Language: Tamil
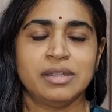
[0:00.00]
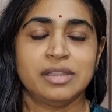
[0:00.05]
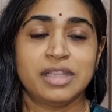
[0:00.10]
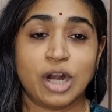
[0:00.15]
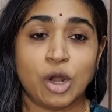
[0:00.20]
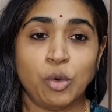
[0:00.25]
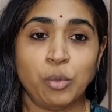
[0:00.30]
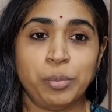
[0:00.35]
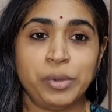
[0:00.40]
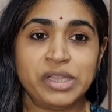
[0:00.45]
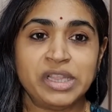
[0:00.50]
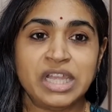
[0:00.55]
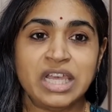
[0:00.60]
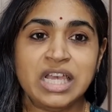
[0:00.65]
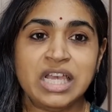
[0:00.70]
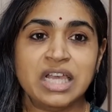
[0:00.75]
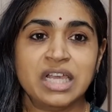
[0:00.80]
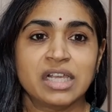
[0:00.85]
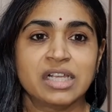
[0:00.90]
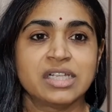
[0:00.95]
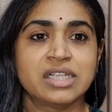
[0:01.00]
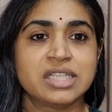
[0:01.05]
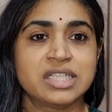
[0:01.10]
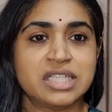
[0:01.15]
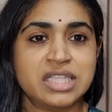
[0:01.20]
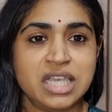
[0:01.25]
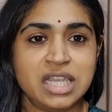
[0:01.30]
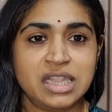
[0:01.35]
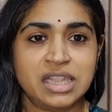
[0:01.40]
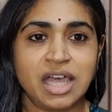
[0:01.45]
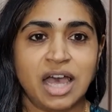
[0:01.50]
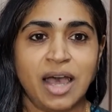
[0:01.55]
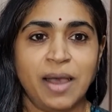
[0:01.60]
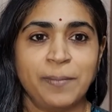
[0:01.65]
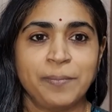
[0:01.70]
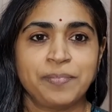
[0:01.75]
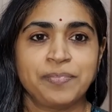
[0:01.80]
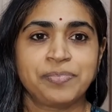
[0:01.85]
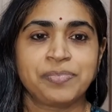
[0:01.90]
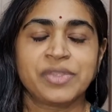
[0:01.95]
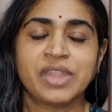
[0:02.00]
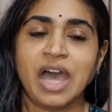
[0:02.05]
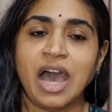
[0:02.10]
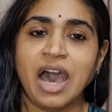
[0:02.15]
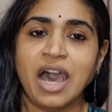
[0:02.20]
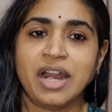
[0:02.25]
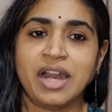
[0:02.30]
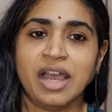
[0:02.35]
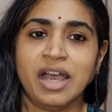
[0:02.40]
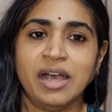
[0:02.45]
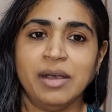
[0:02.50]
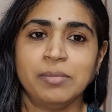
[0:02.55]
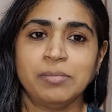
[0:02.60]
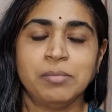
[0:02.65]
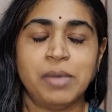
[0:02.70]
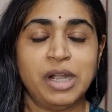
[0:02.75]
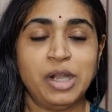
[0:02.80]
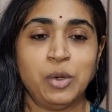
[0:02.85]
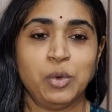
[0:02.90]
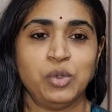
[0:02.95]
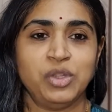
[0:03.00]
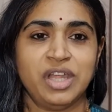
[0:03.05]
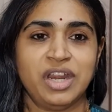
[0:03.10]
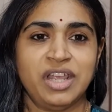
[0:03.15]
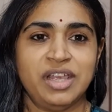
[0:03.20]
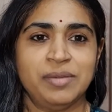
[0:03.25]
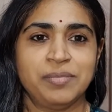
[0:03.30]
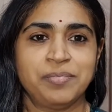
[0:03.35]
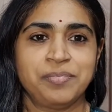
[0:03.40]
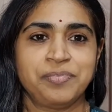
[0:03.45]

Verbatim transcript: திரௌபதி சீதா தாரா மண்டோதரி